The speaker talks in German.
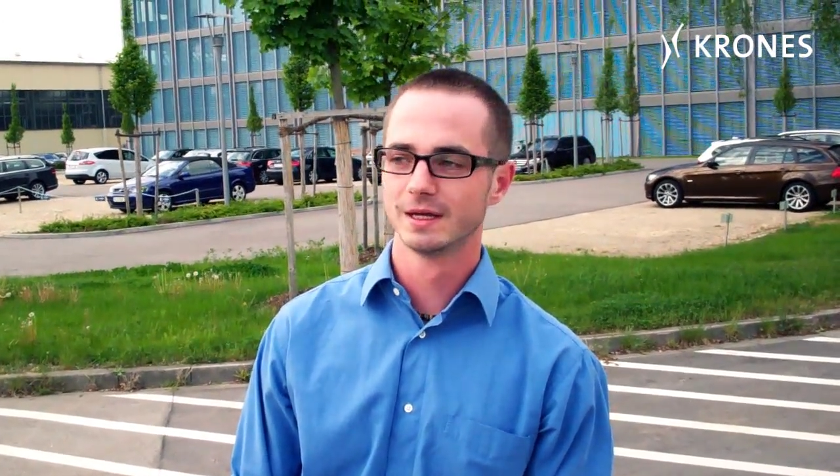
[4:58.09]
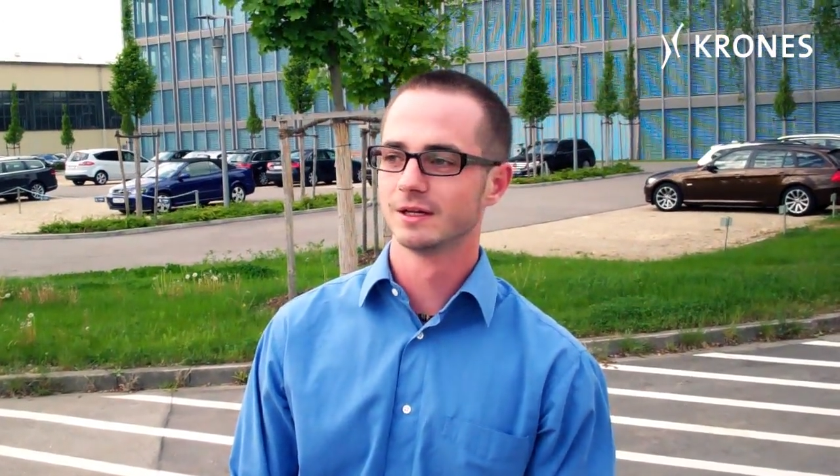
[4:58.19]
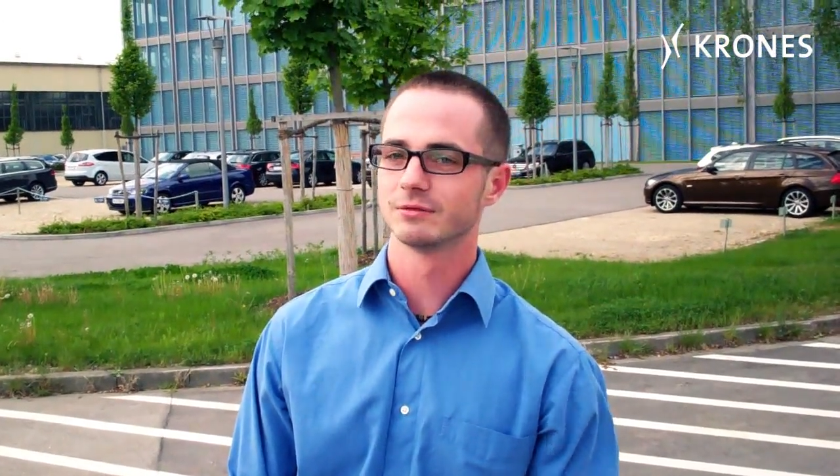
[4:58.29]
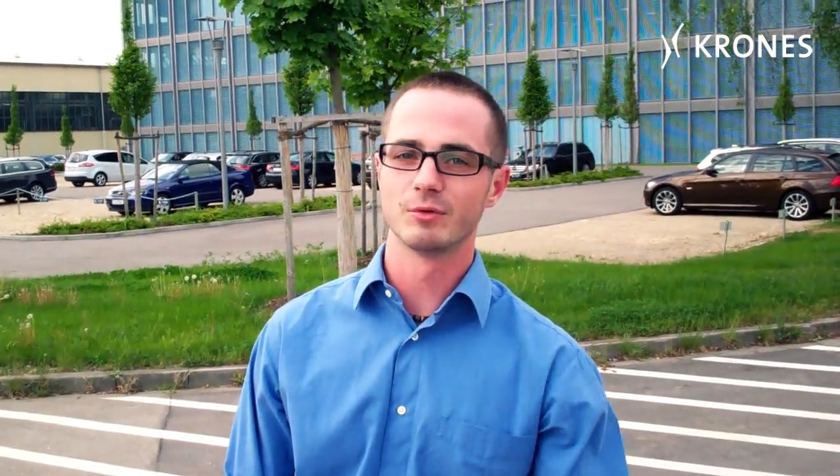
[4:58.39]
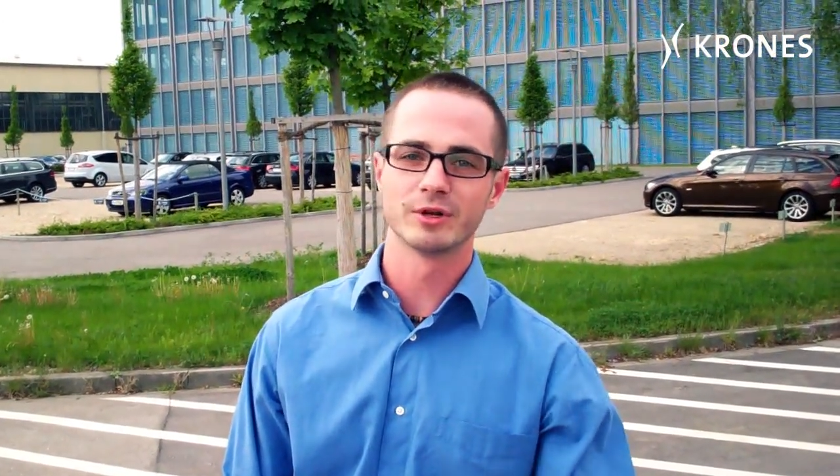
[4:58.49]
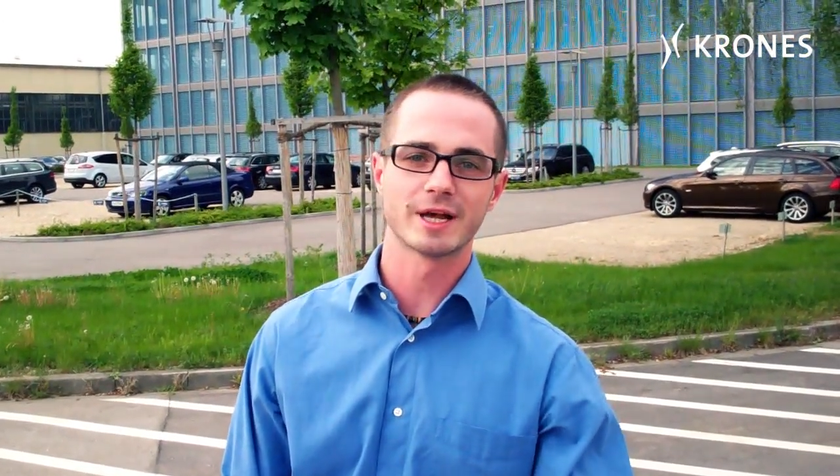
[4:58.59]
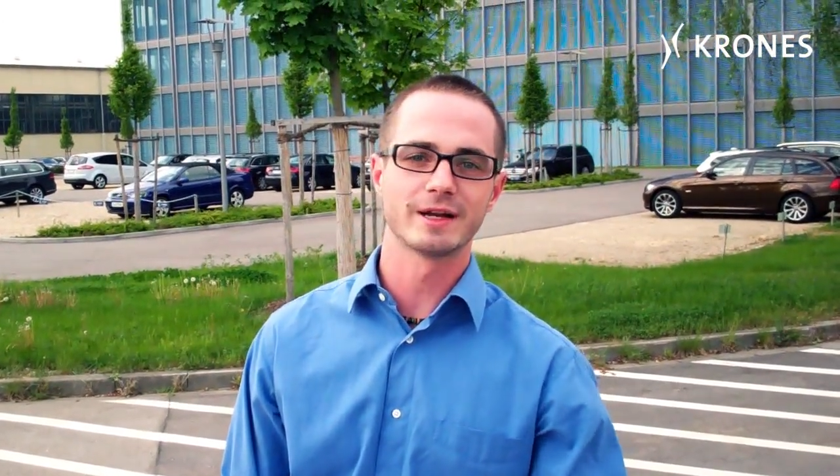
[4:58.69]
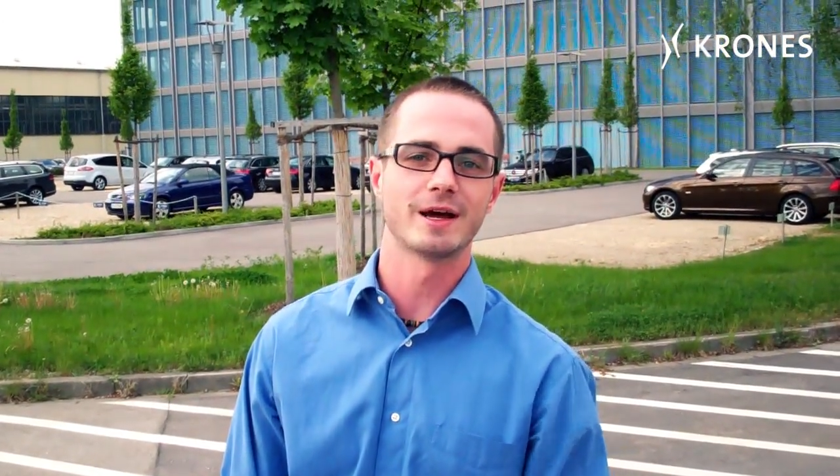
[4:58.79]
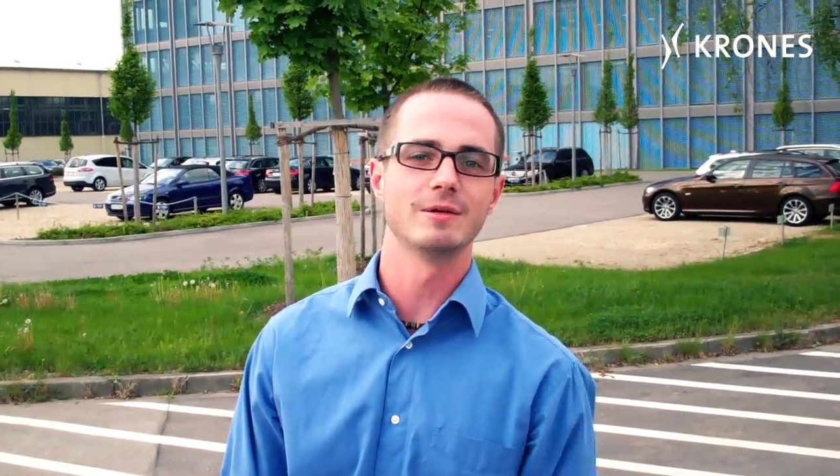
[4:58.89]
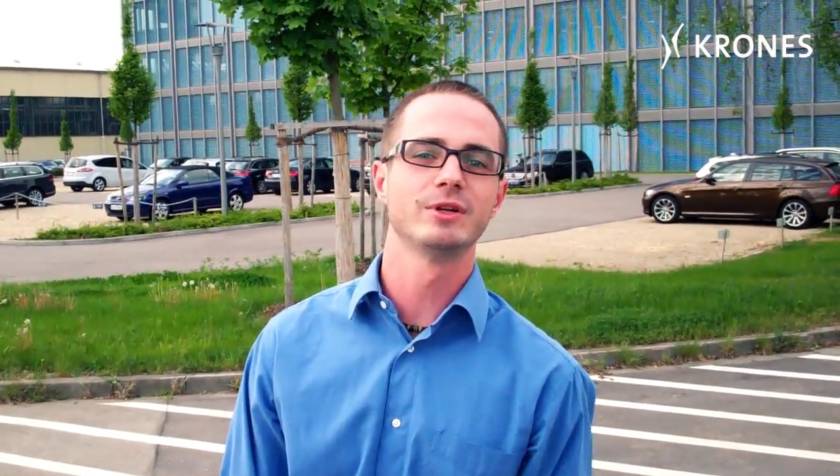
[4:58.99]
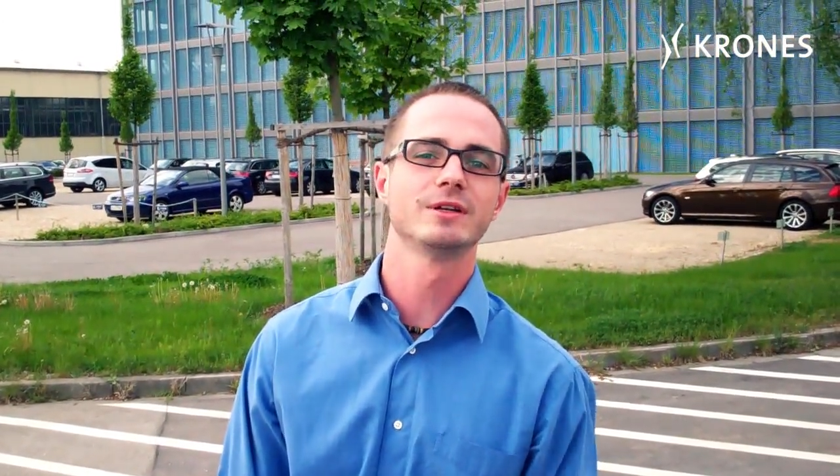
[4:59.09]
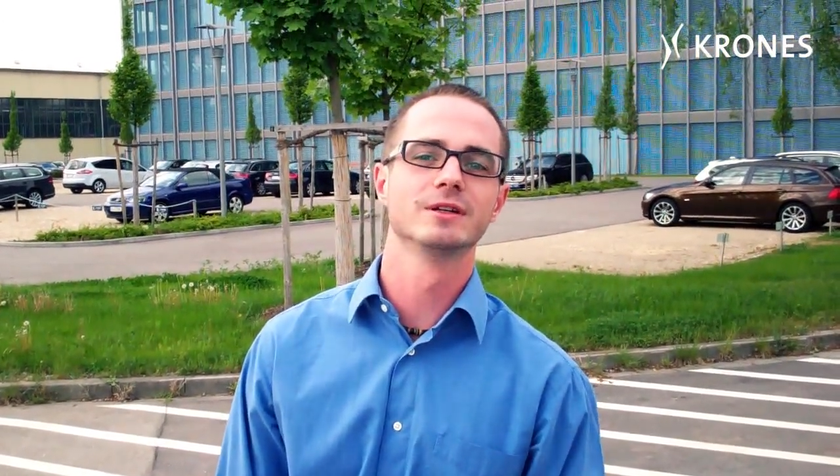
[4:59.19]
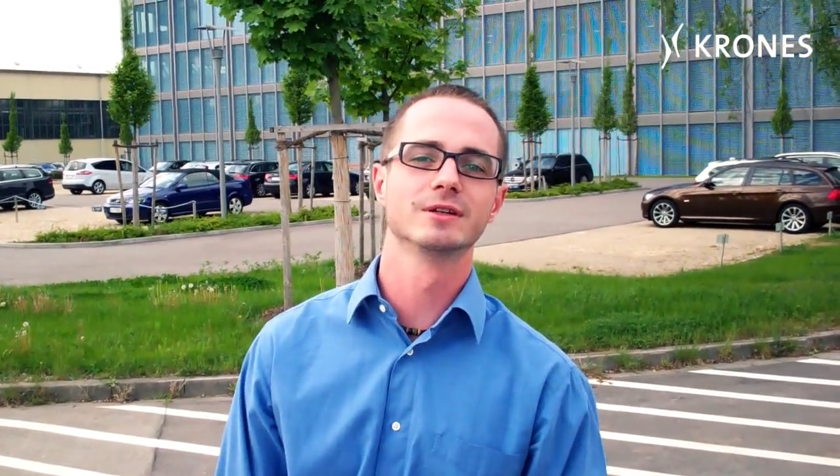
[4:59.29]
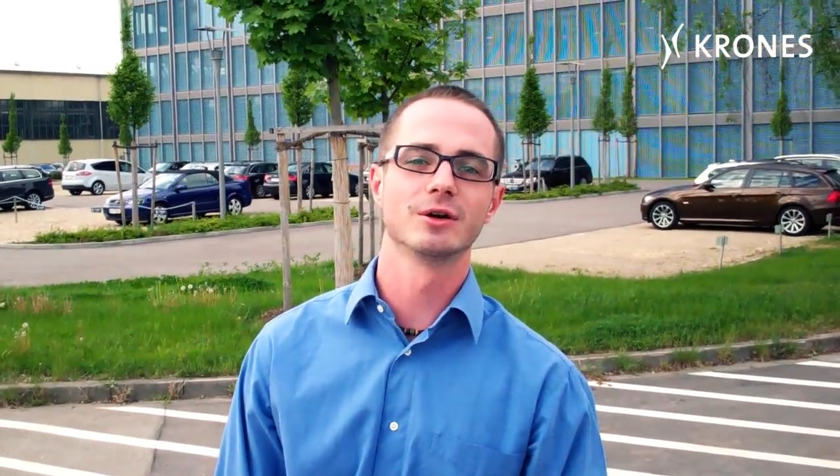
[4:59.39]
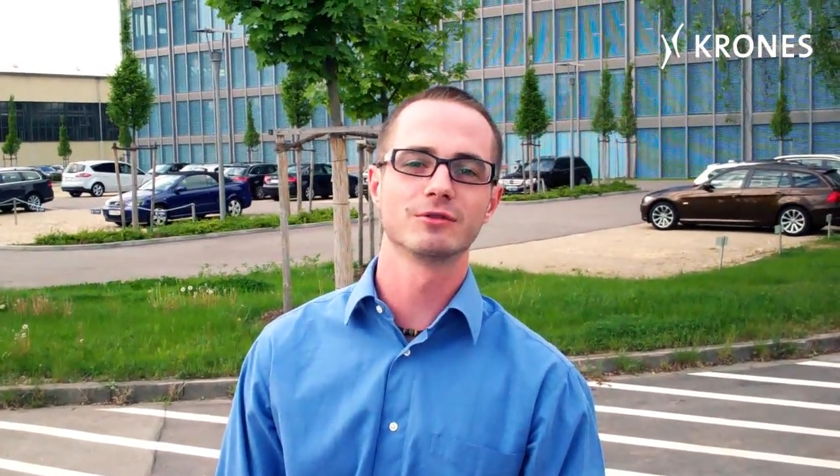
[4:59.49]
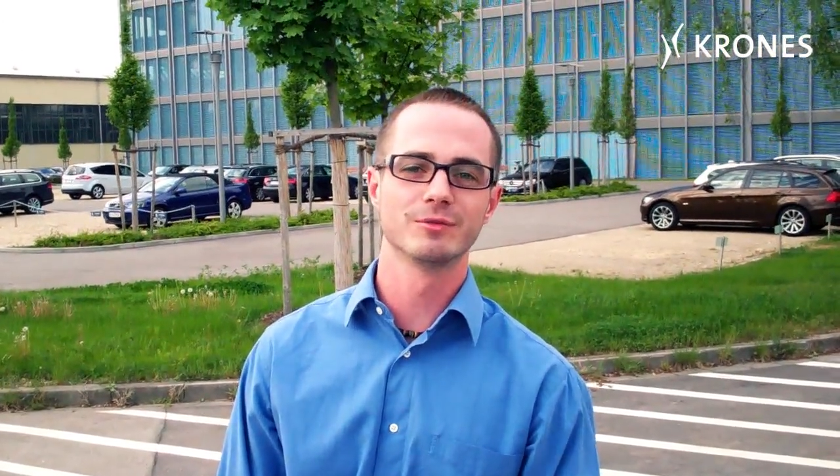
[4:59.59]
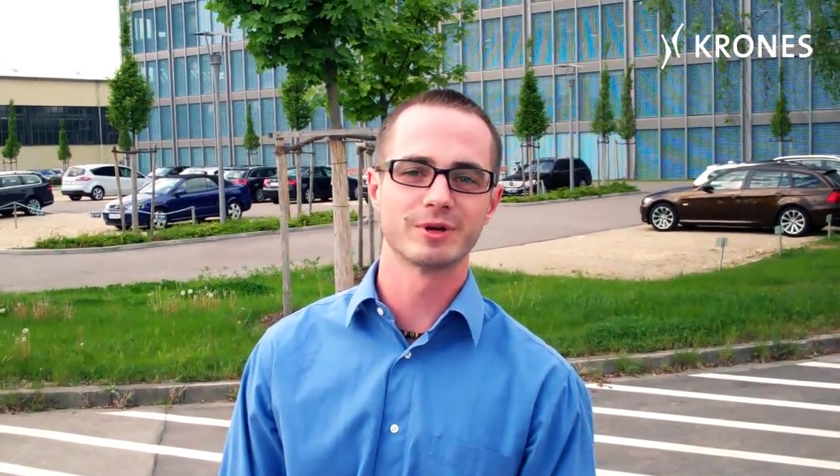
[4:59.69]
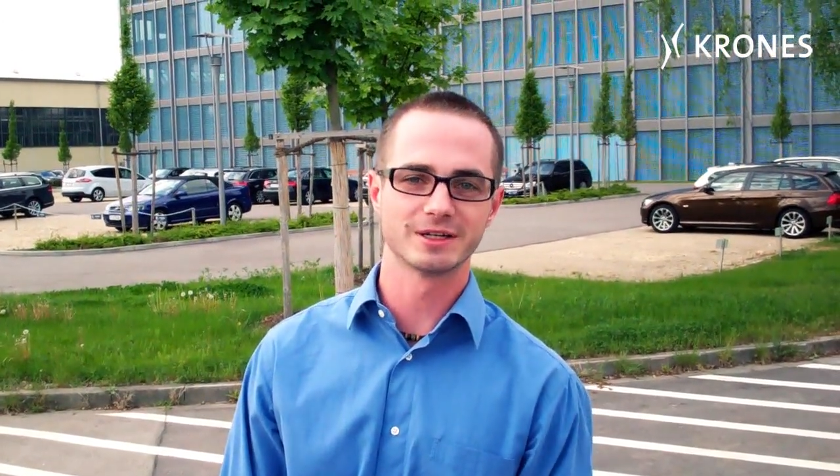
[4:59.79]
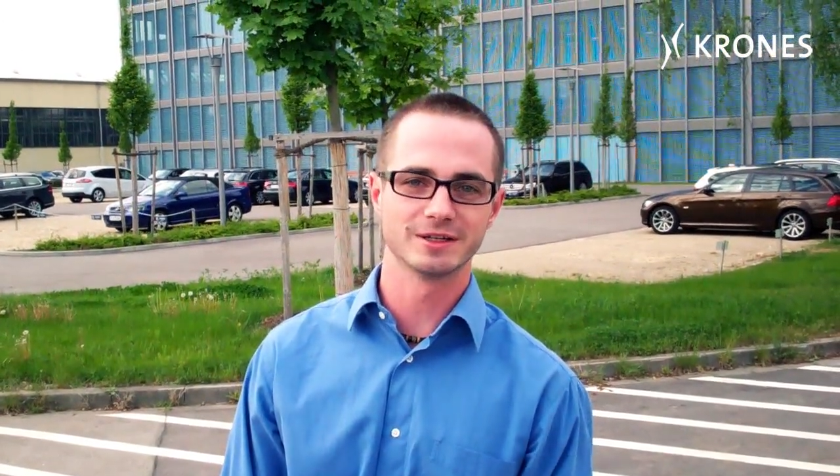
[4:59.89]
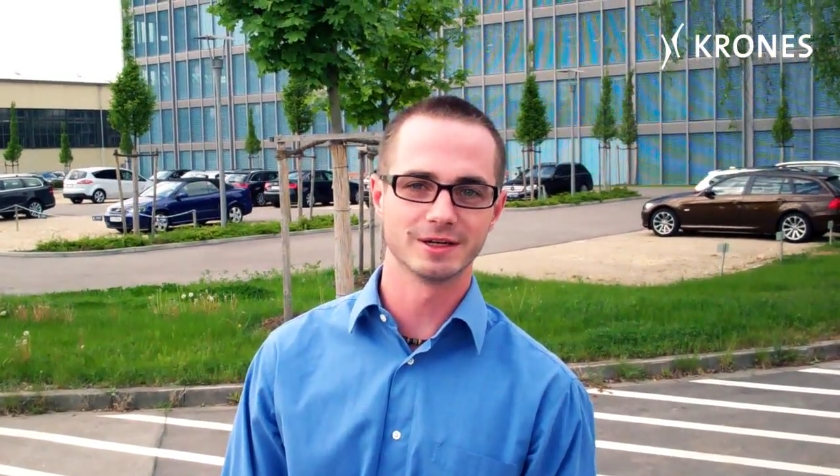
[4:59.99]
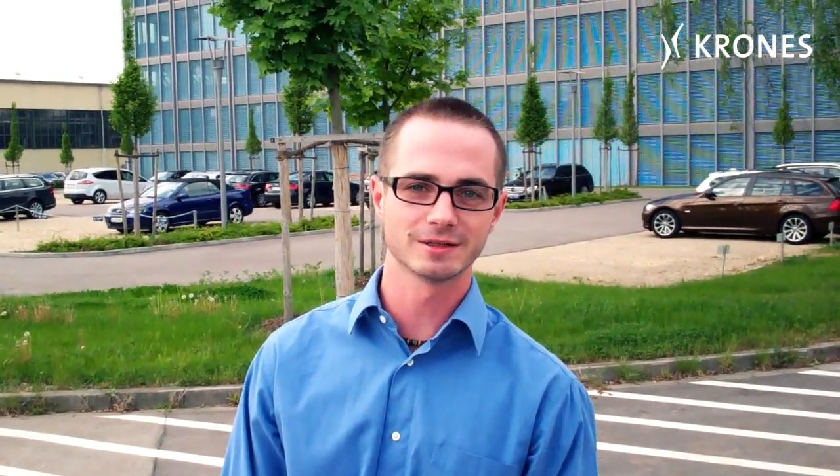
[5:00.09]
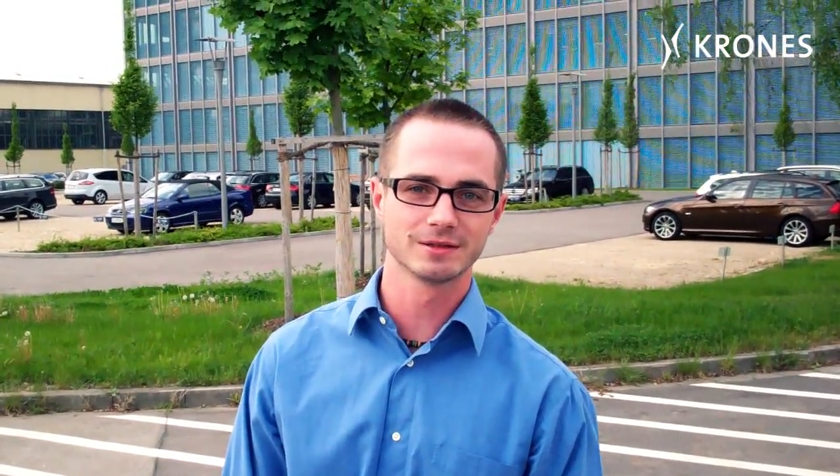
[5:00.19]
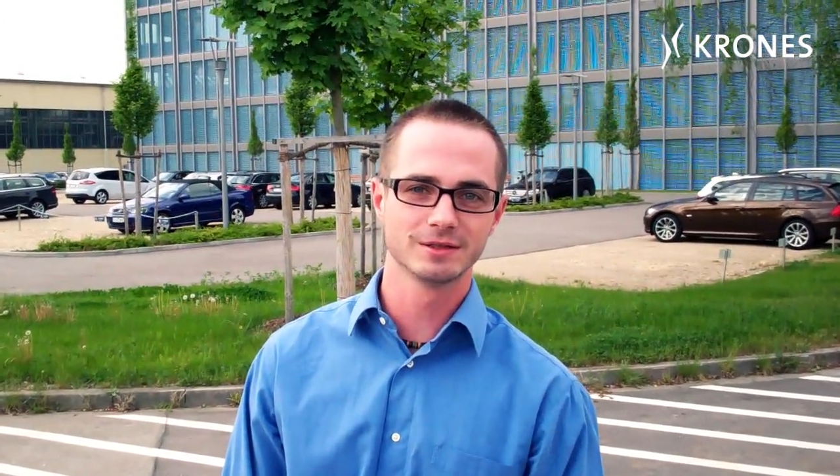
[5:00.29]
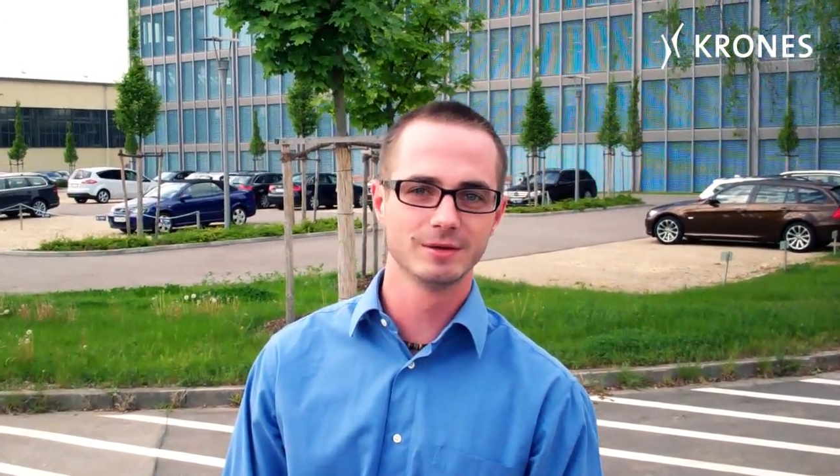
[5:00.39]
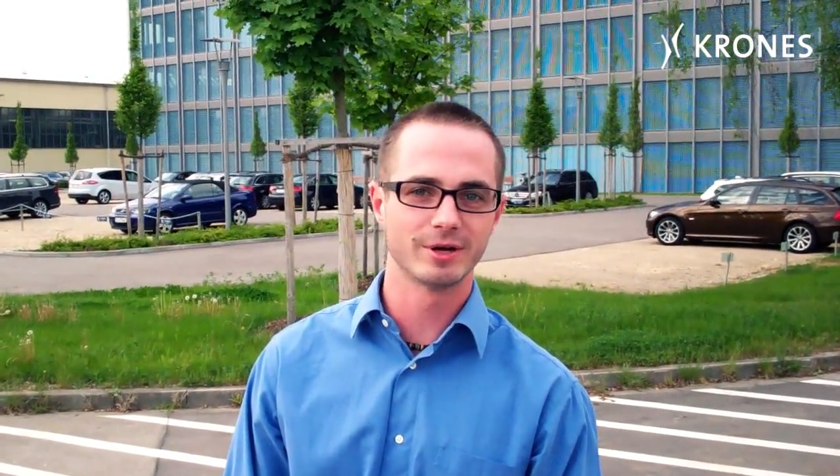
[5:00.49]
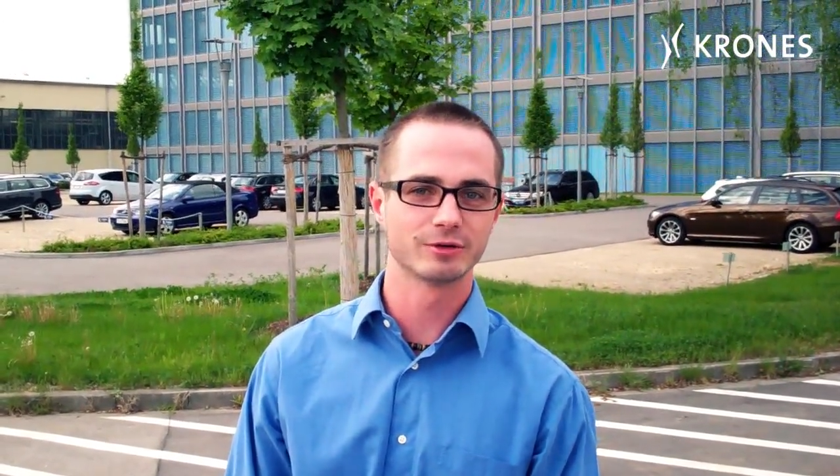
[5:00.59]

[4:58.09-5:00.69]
Das war mal ein kleiner Einblick in den Tag von Praktikanten hier bei